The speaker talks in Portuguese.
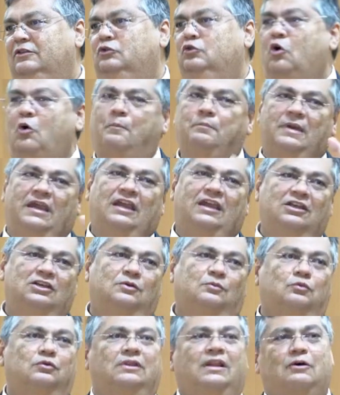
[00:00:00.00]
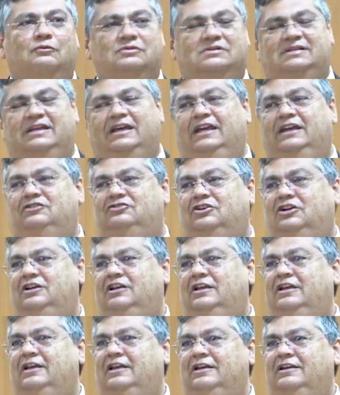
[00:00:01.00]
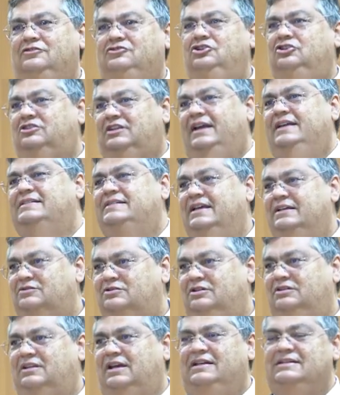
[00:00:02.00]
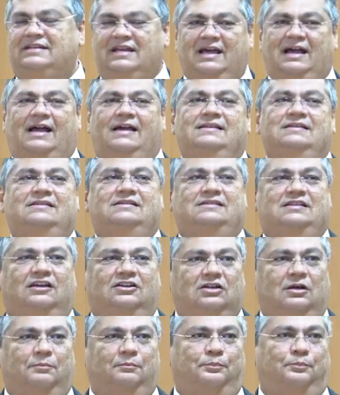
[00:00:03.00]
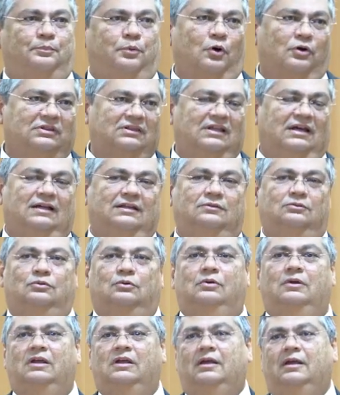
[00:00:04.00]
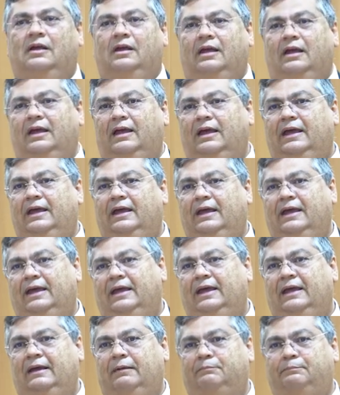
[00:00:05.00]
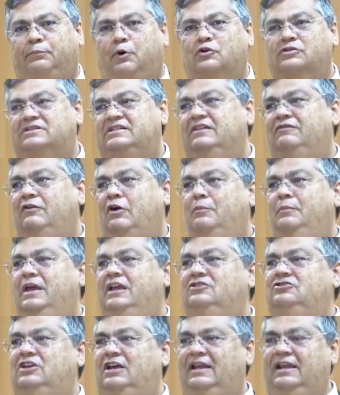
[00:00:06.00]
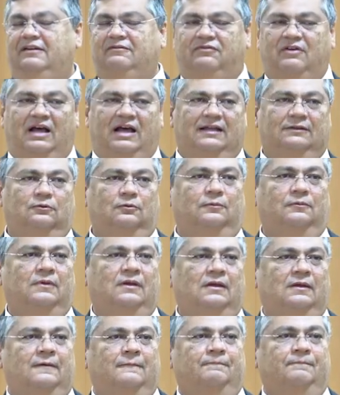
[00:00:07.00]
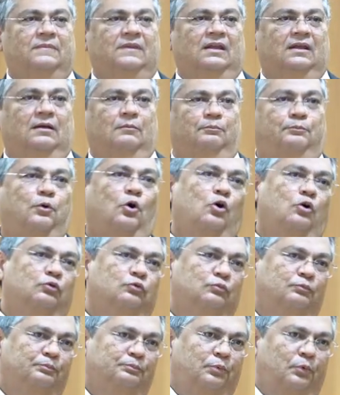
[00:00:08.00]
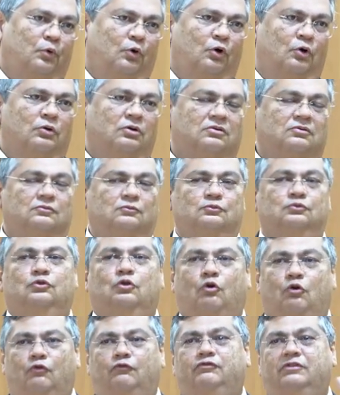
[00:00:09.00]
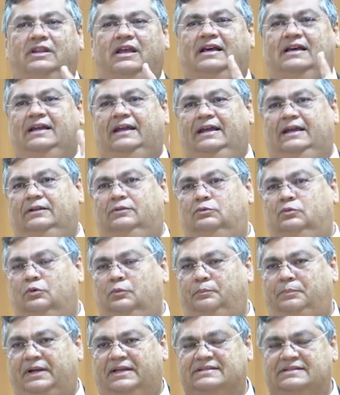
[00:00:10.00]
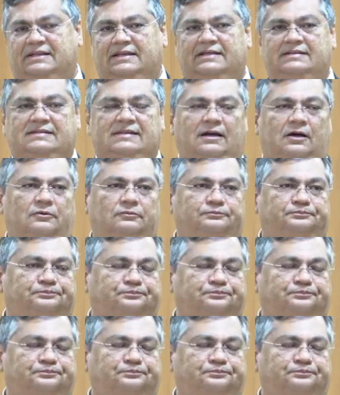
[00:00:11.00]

no mínimo, não seja de R$ 303 reais e seja, portanto, é, possivelmente elevado por, por um novo decreto presidencial.